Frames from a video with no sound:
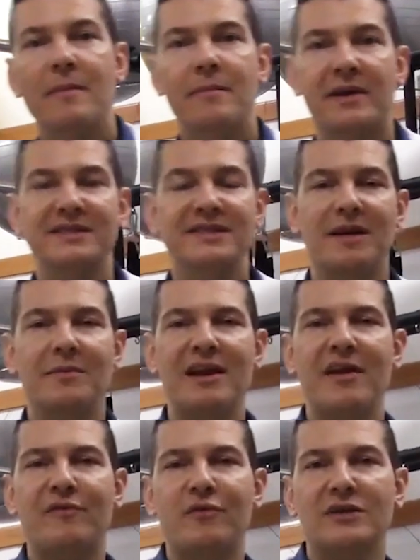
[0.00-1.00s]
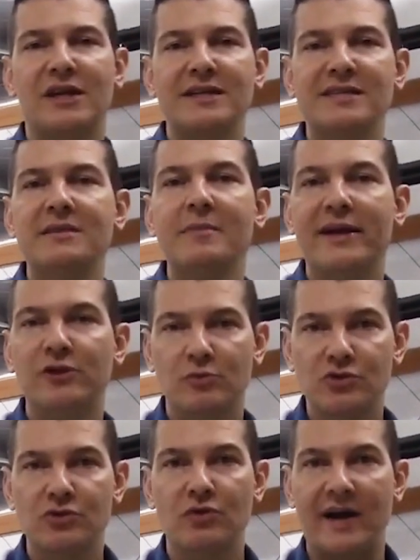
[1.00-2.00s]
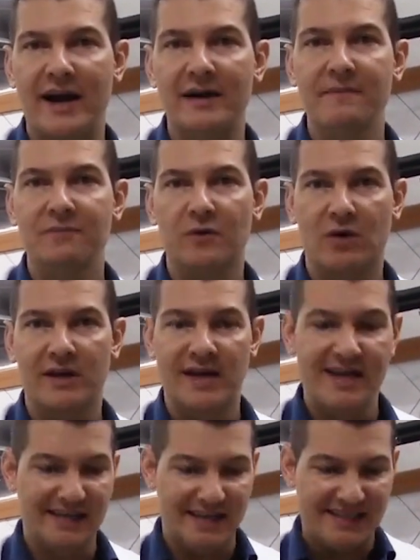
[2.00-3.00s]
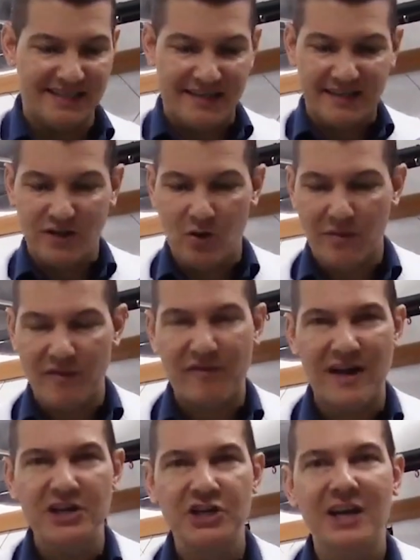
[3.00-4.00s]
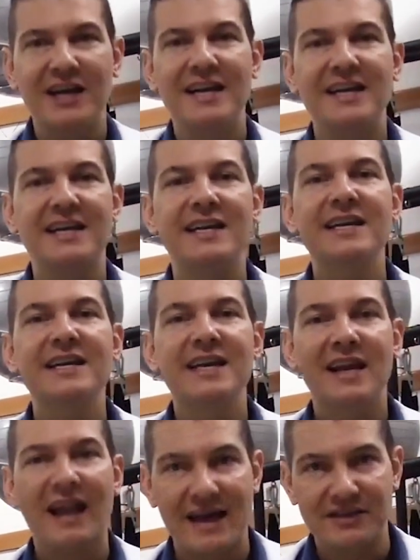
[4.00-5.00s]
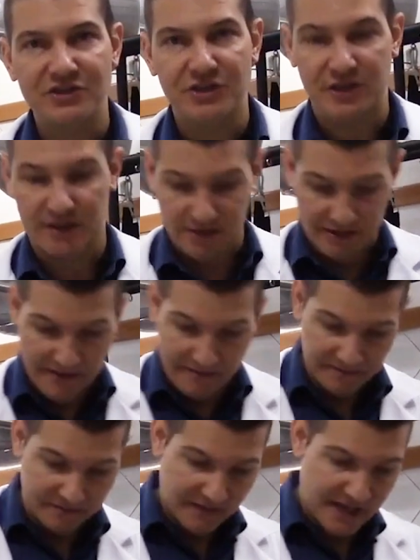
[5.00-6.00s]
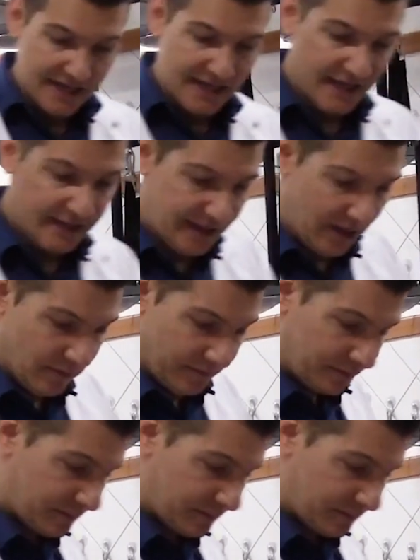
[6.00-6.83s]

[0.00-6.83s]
para se trabalhar fortalecimento muscular, ok? Tem que ser então uma faixa inelástica. Então,